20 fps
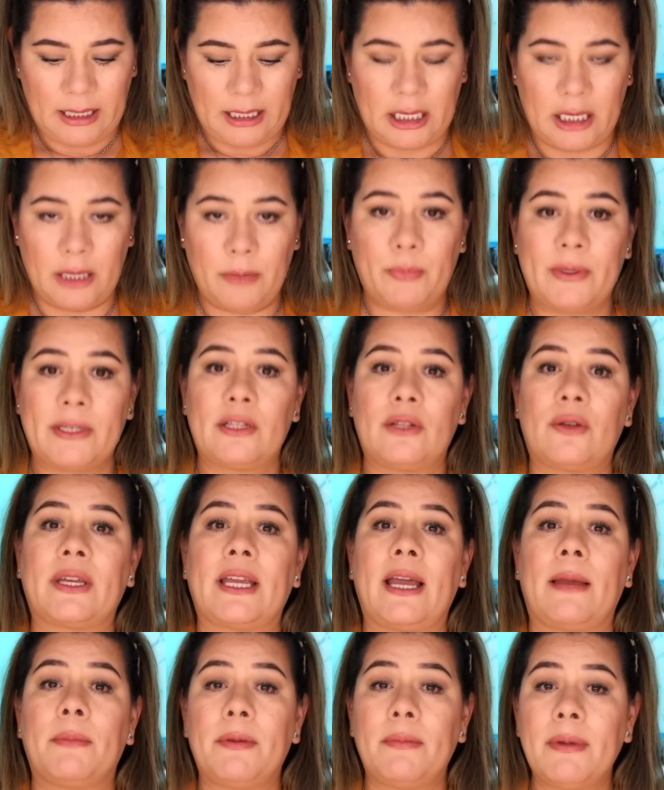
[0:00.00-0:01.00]
Y pues lo
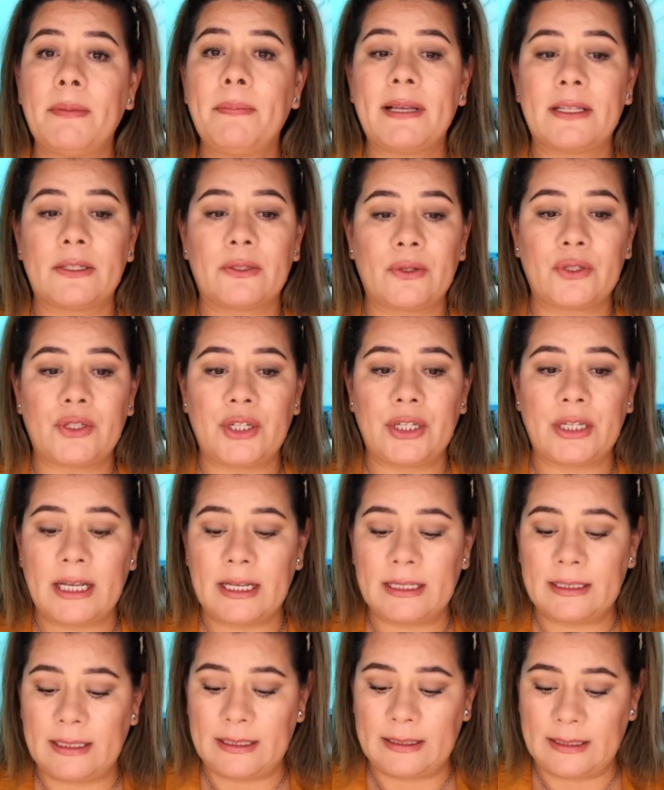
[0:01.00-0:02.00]
que a mí me pasó
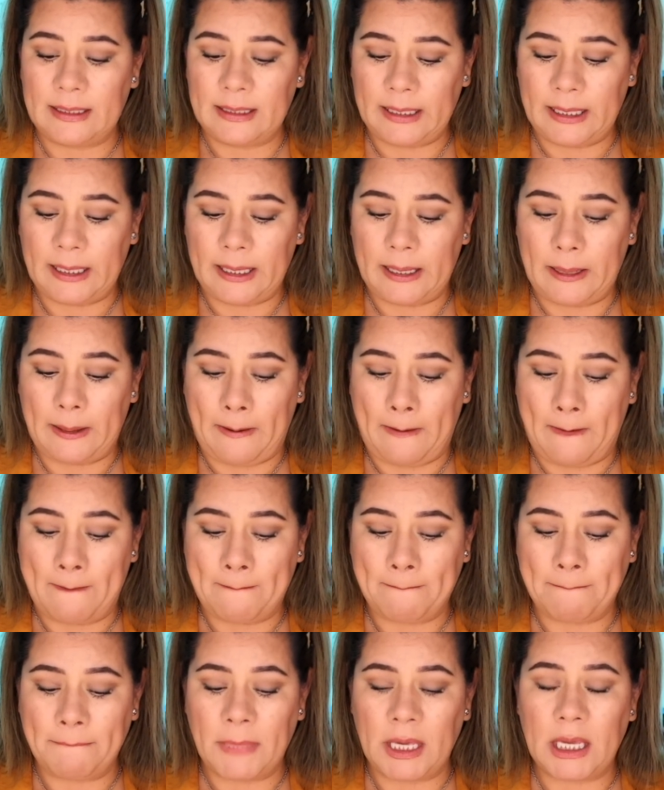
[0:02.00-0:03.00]
chicas es de que
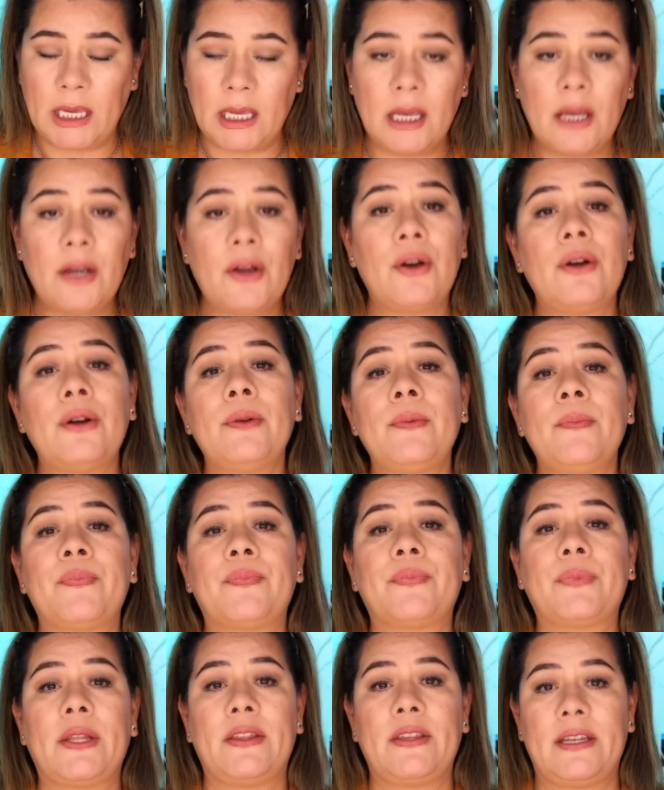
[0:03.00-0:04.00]
mi hijo
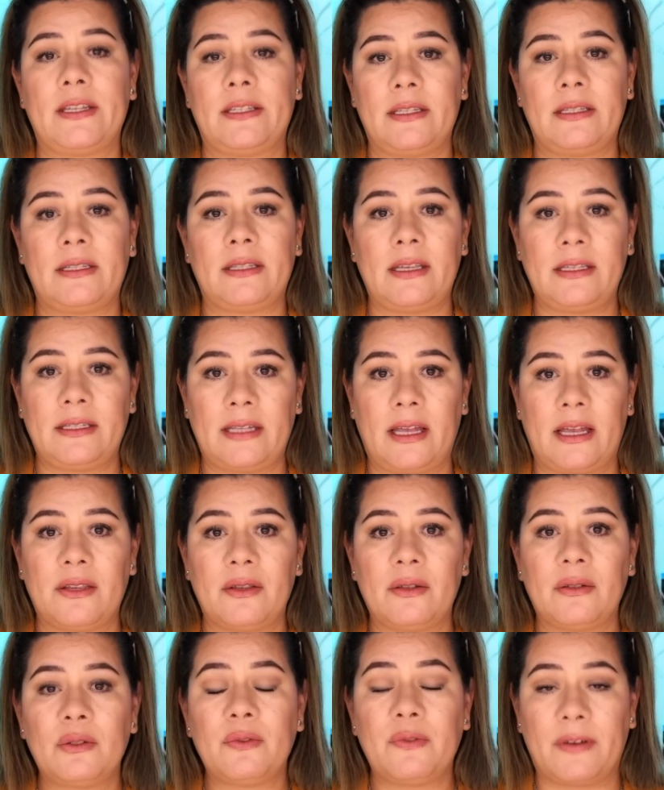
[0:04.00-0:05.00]
de 16
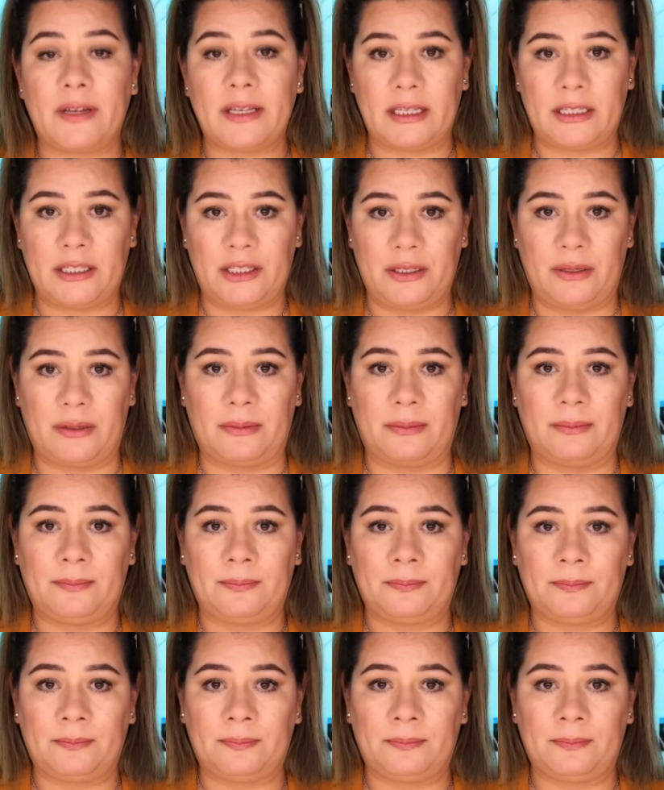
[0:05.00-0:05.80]
años falleció.